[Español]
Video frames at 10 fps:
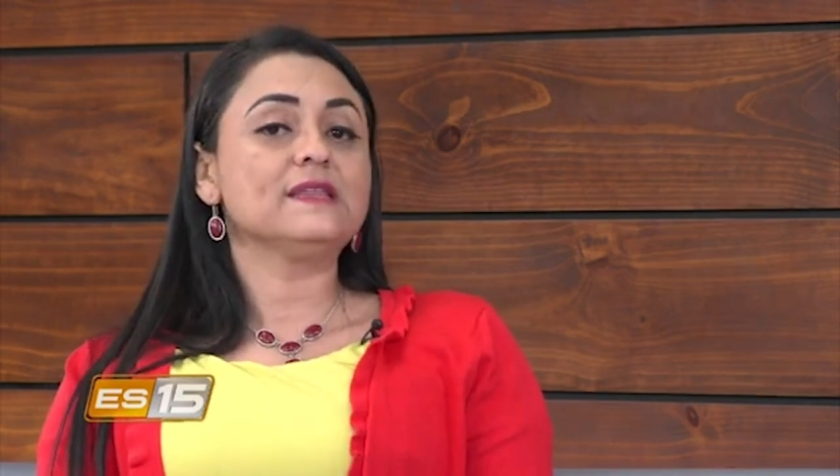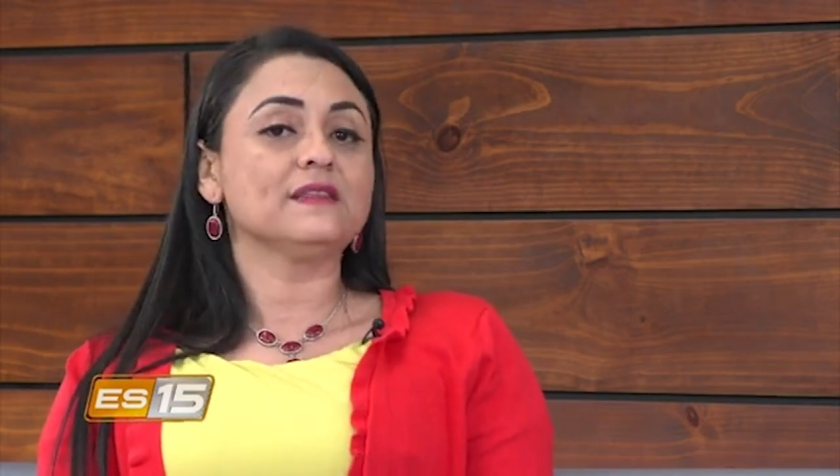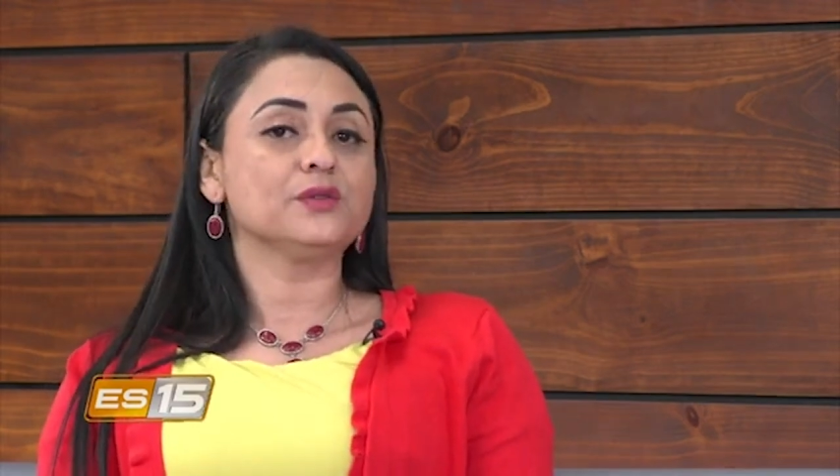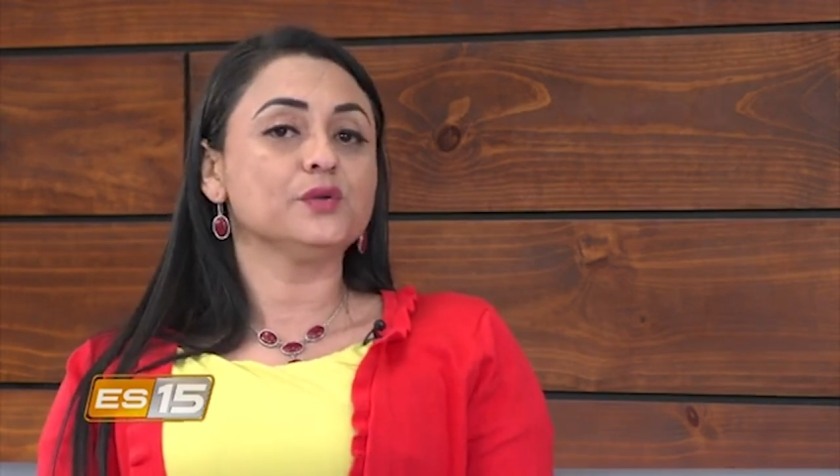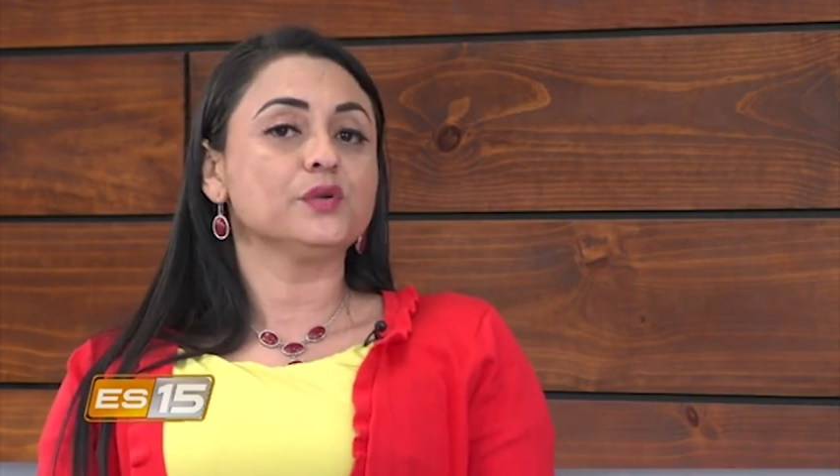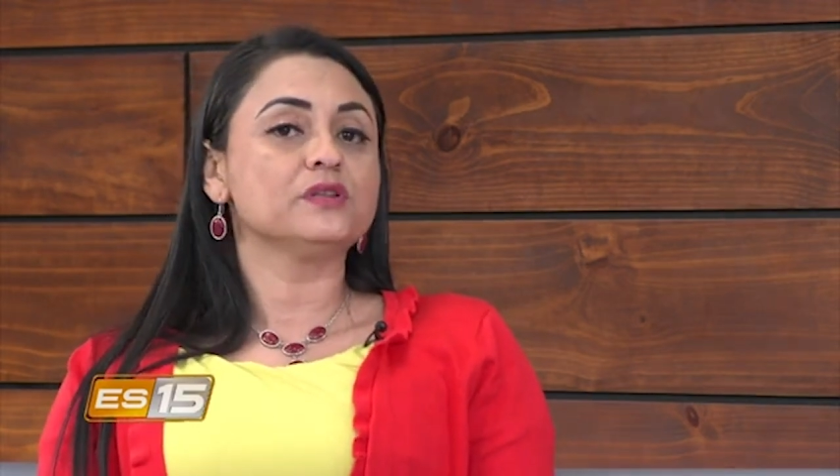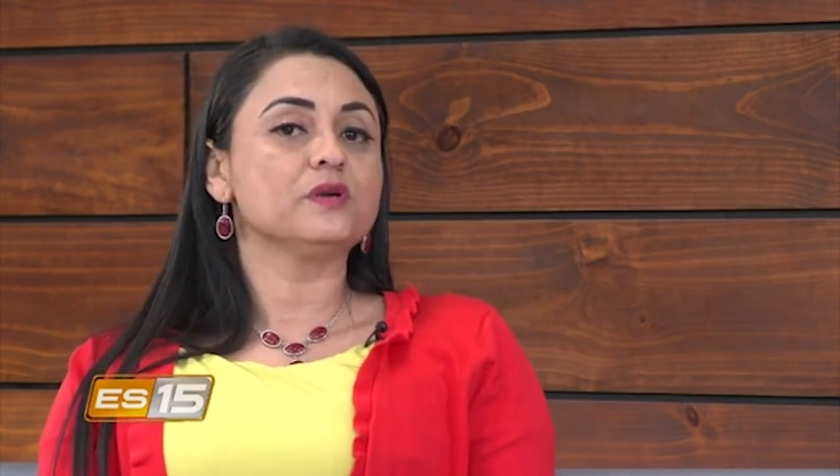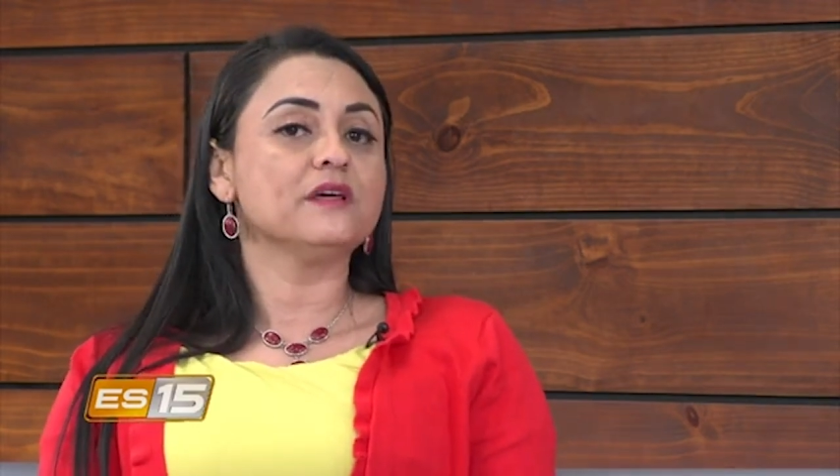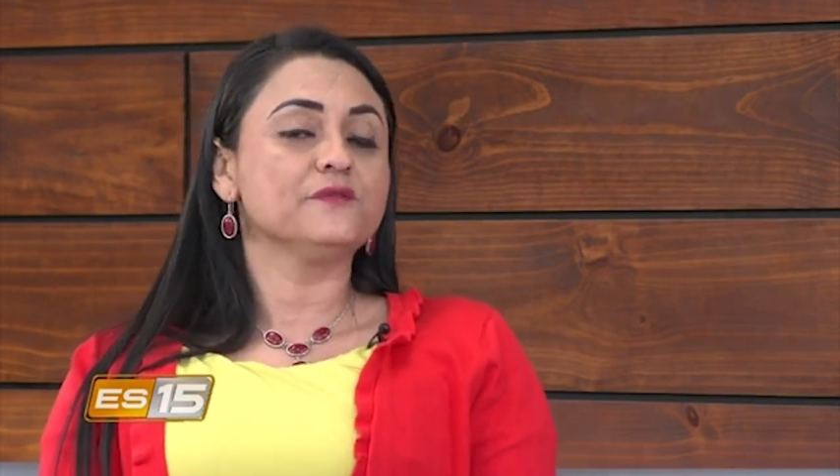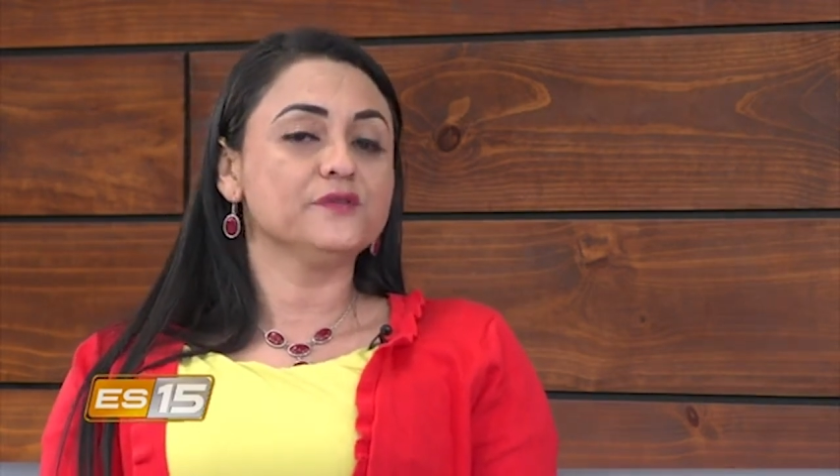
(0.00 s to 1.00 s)
el estatuto
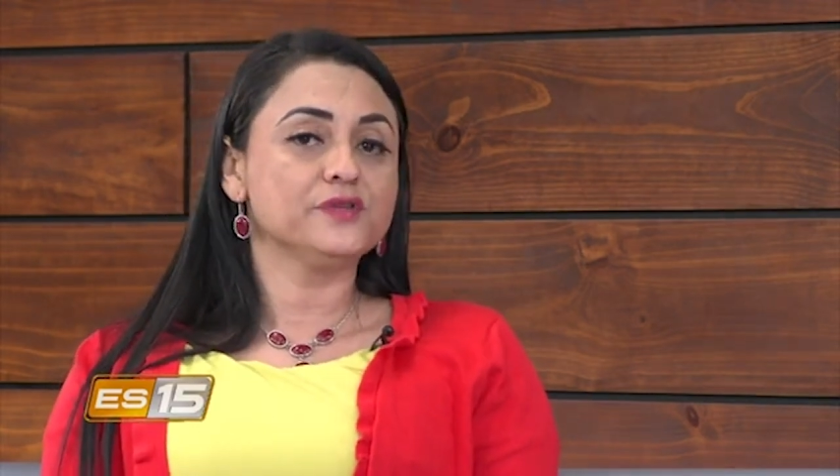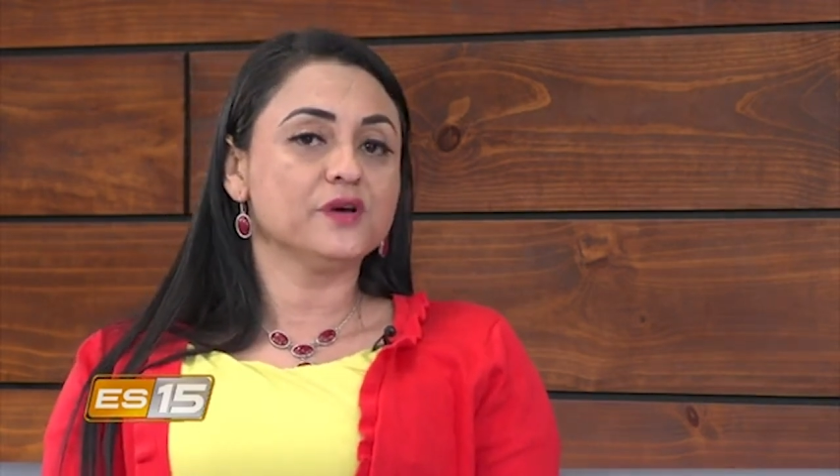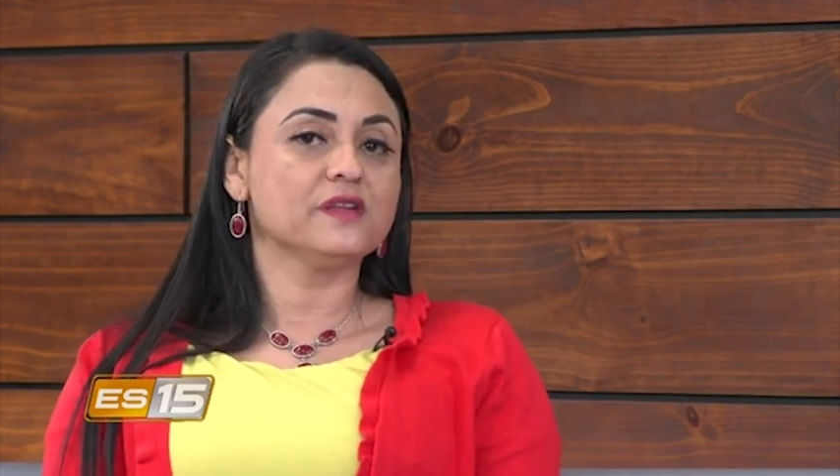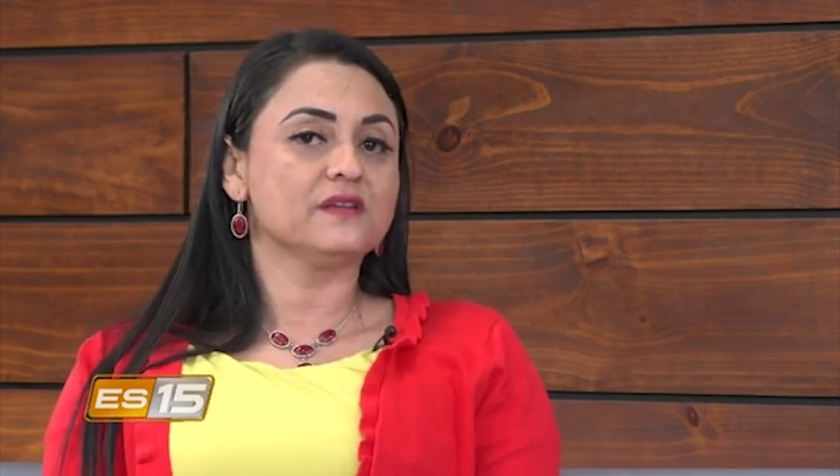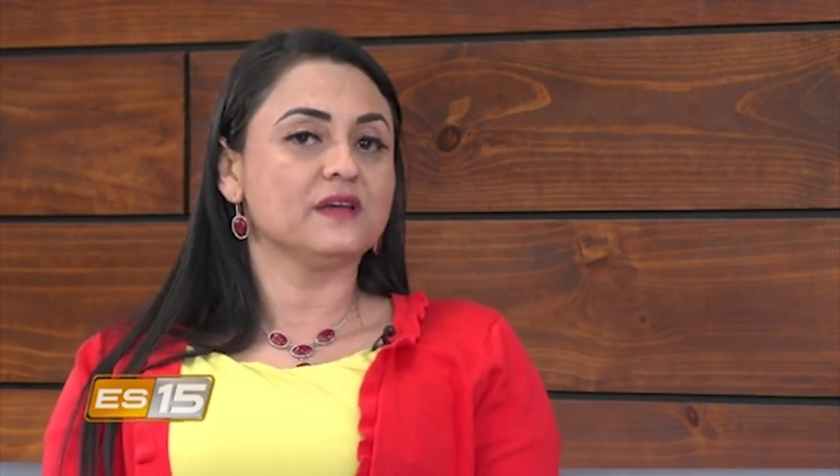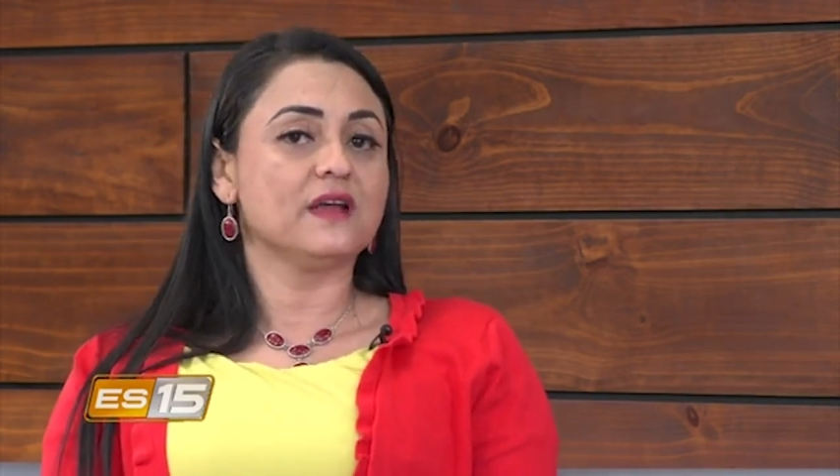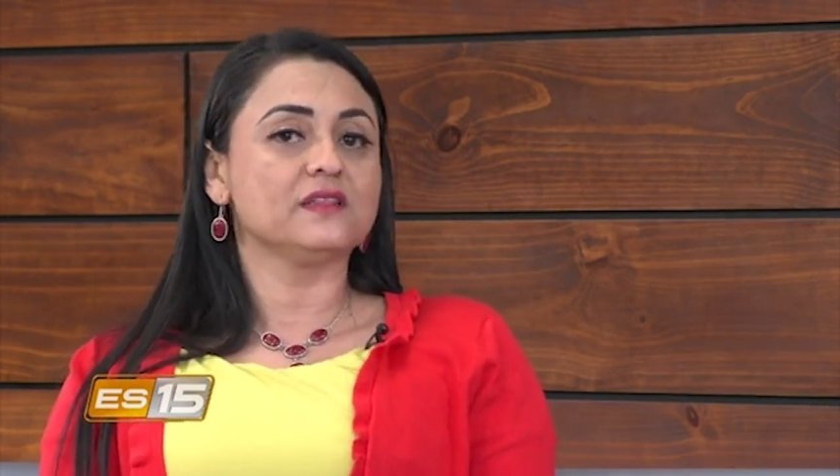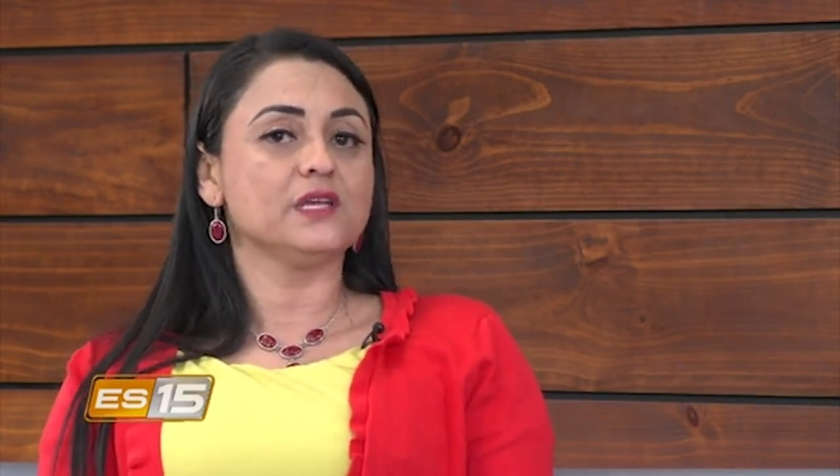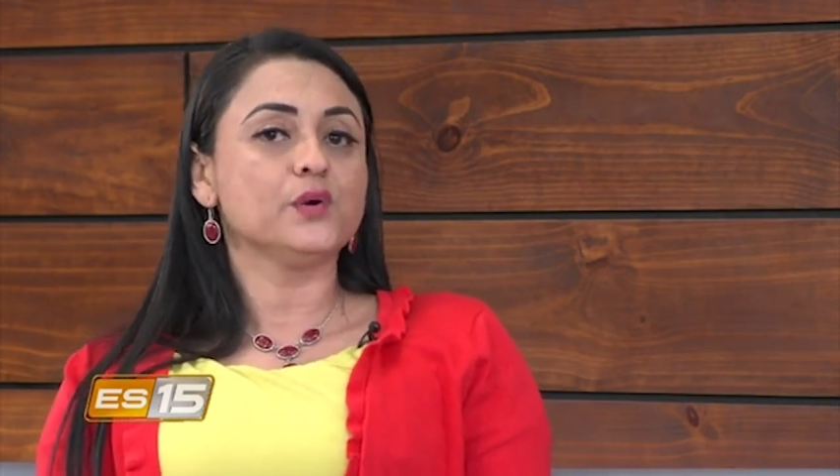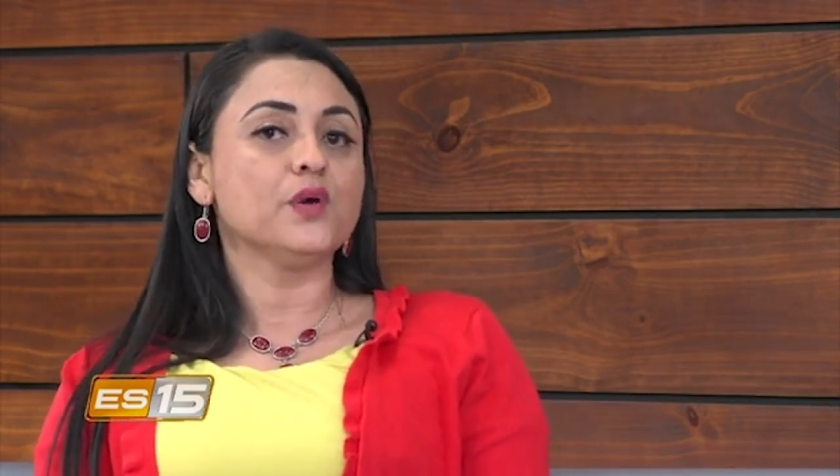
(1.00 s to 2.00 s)
dentro de las funciones, en el
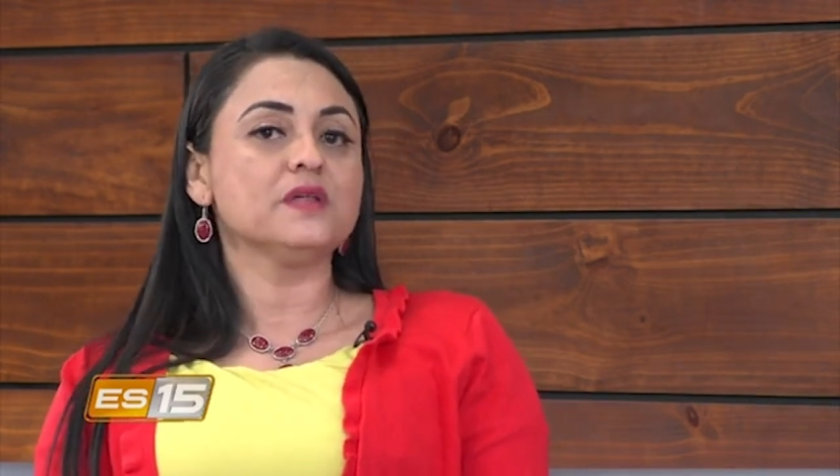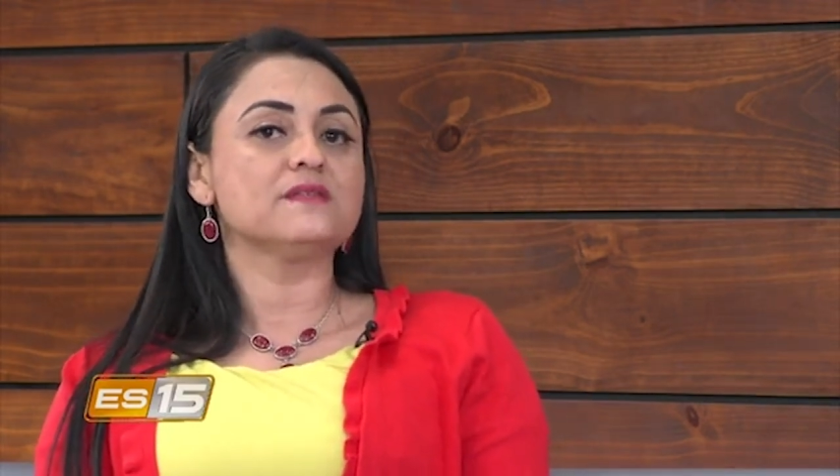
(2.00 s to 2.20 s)
artículo